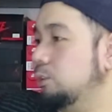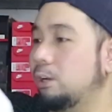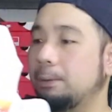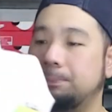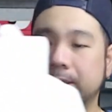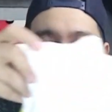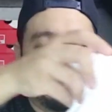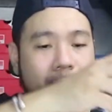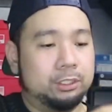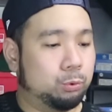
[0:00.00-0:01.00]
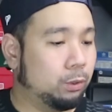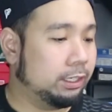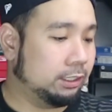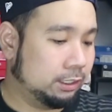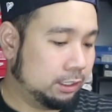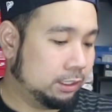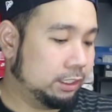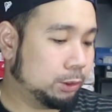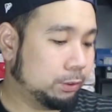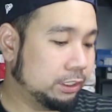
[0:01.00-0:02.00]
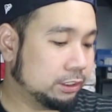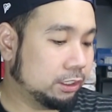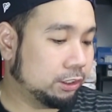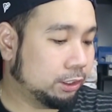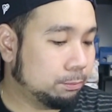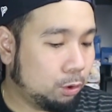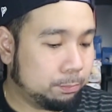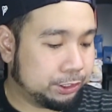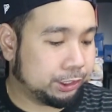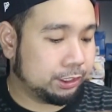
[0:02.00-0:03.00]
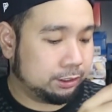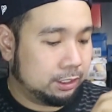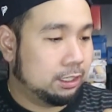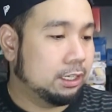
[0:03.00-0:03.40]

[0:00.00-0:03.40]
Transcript: So, I picked up this one. This one is another MoMA shirt.